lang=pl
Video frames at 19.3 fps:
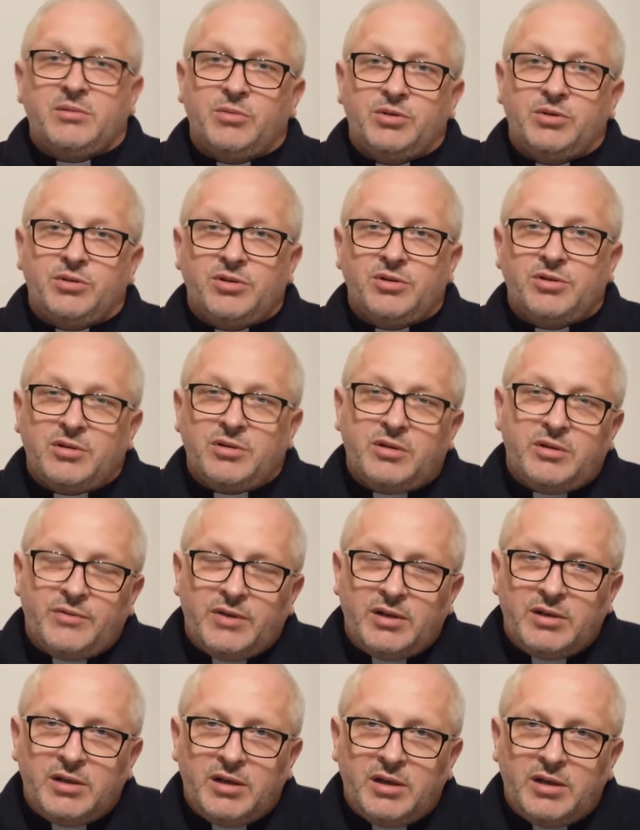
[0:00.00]
mądrością
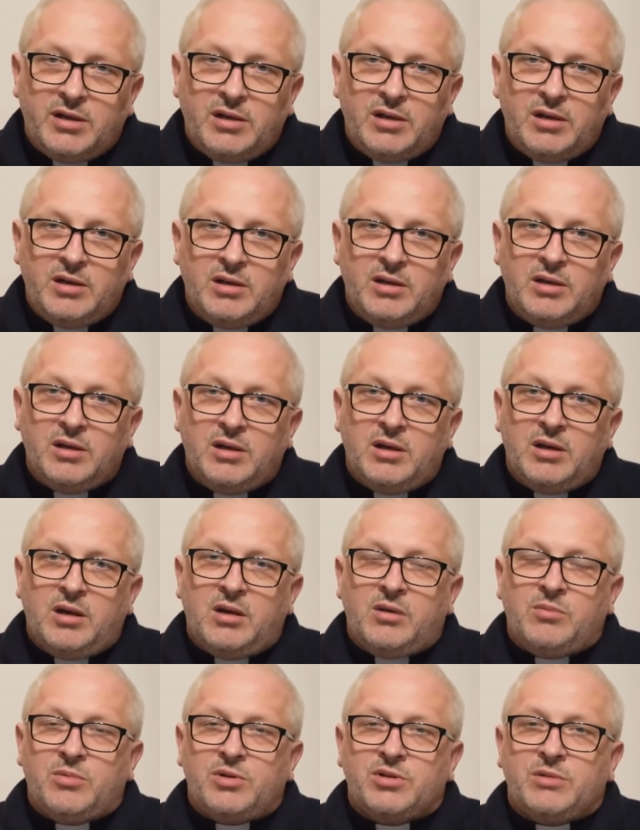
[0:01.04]
Ewangelii,
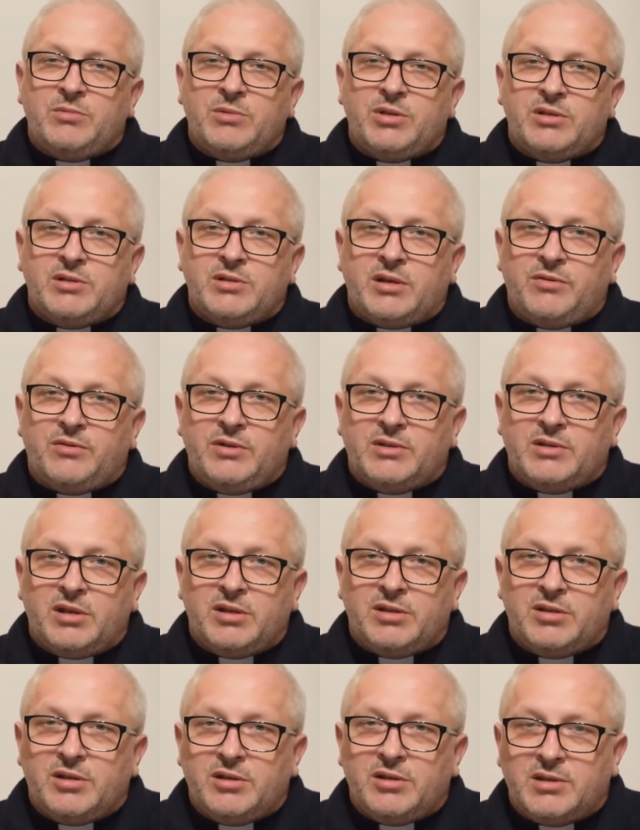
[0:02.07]
możemy się
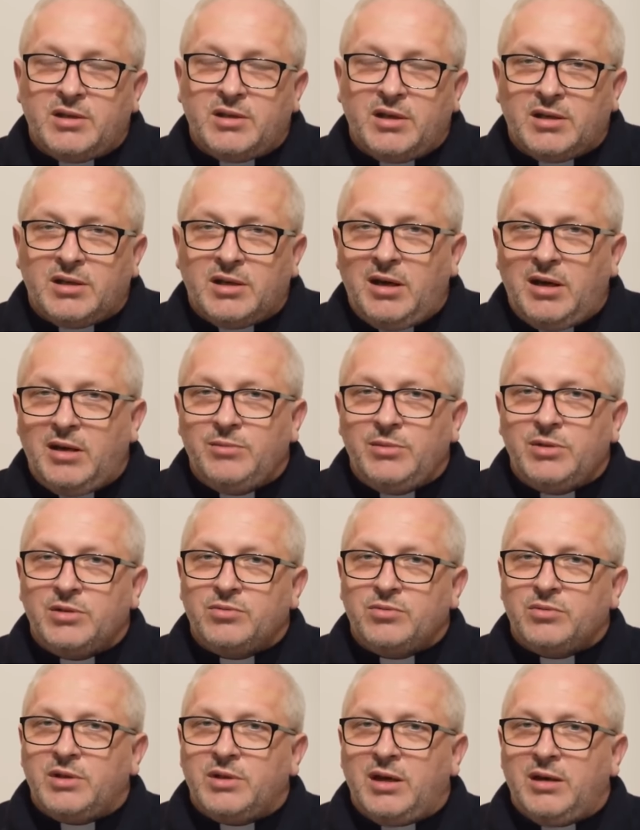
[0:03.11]
zachwycać znakami,
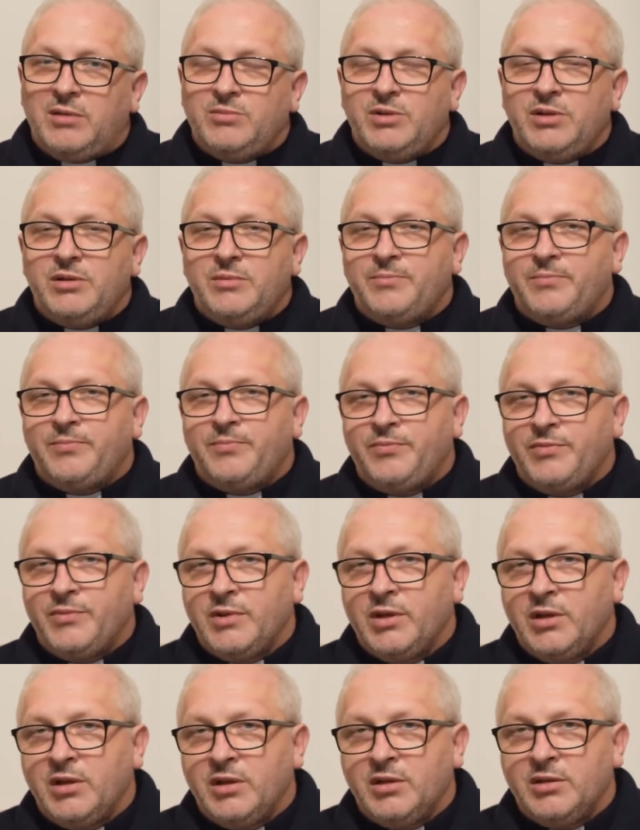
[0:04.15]
cudami
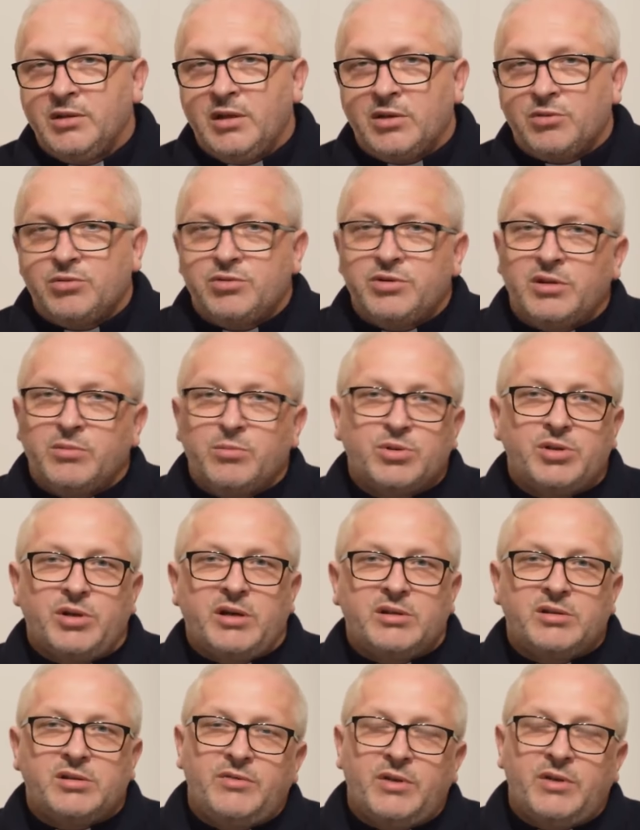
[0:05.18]
na różnych
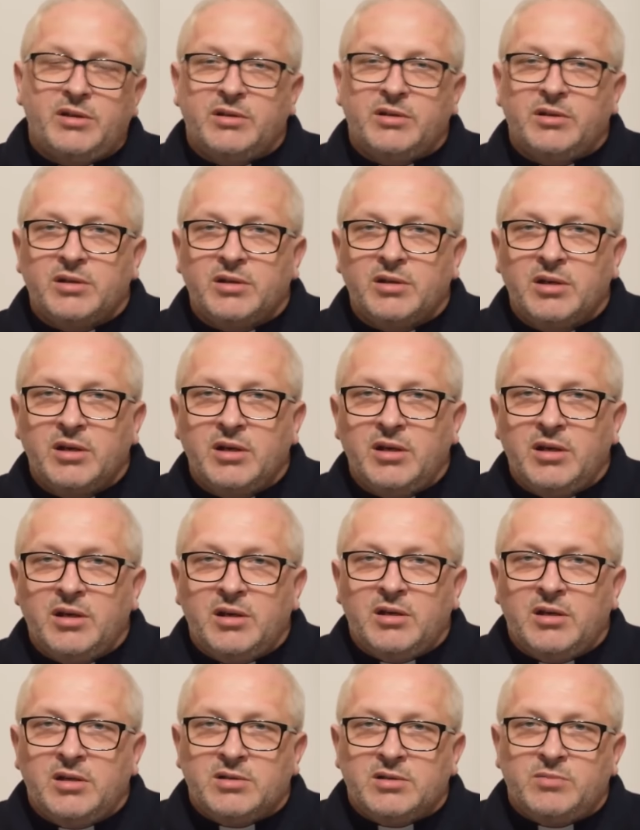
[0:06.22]
mszach świętych,
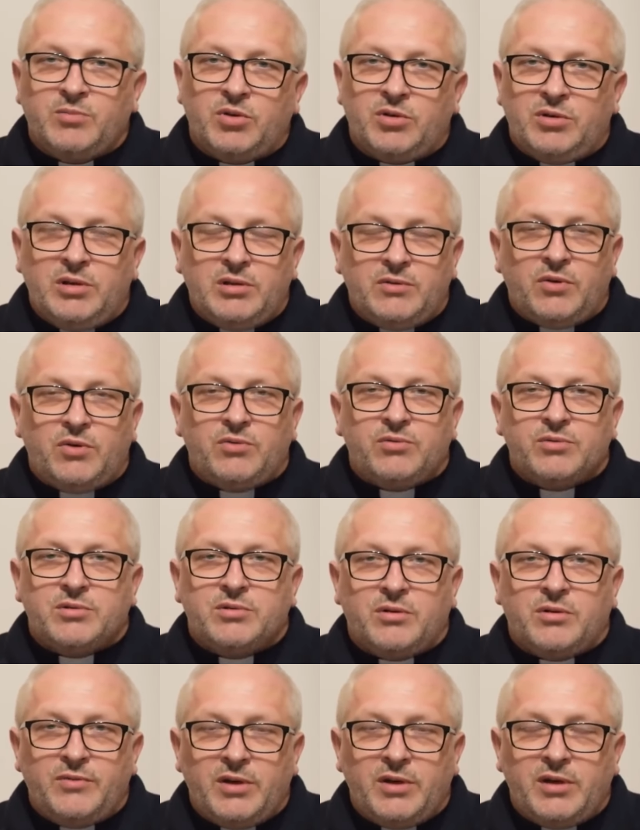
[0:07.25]
z modlitwą
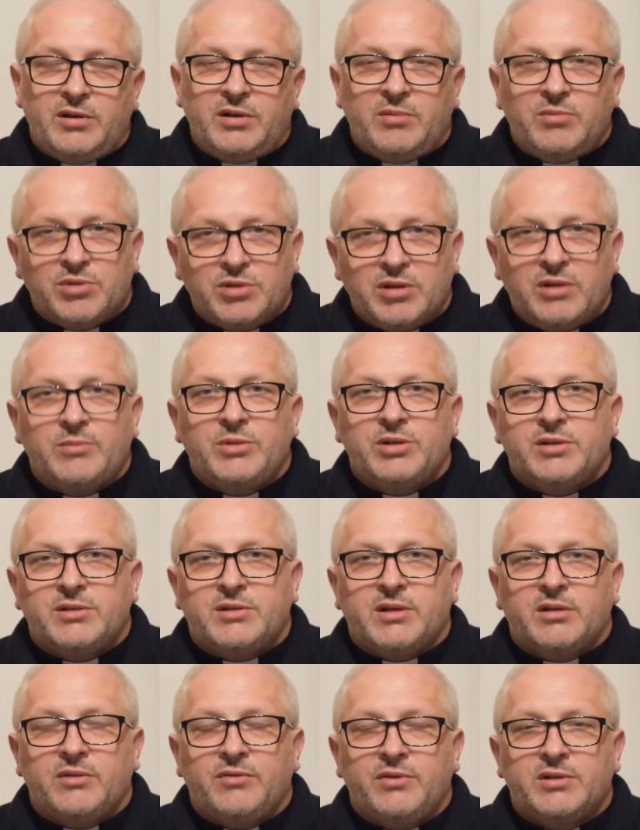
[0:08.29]
zdrowienie, możemy się
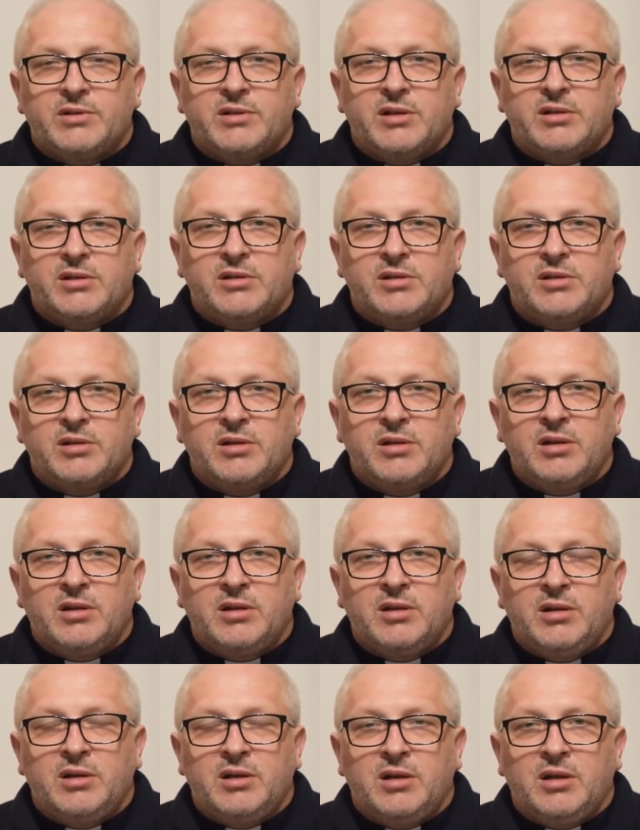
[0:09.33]
zachwycać.
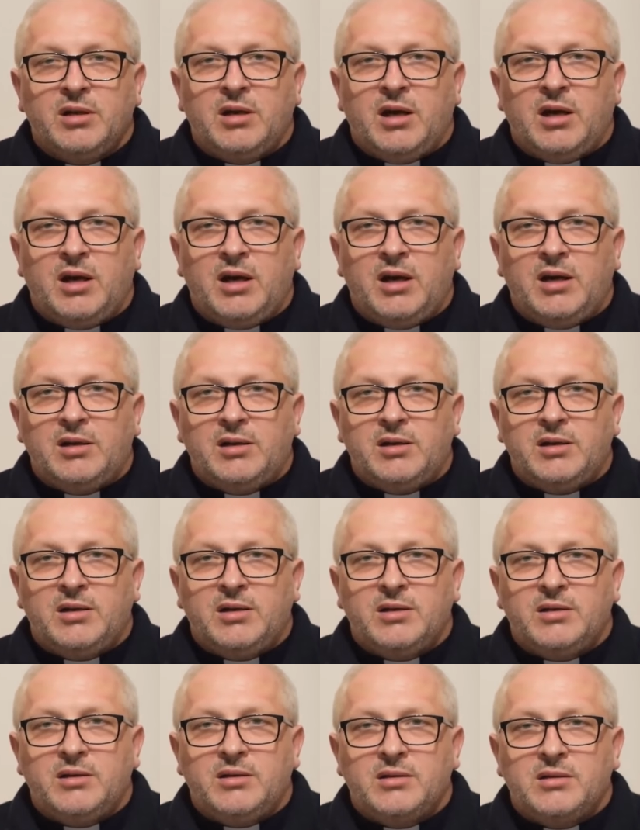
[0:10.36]

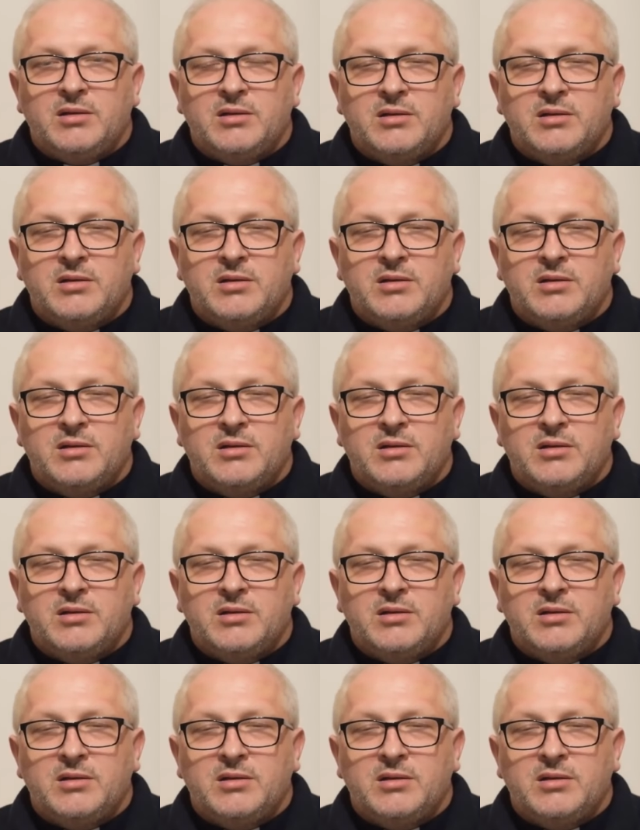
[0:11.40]
Ale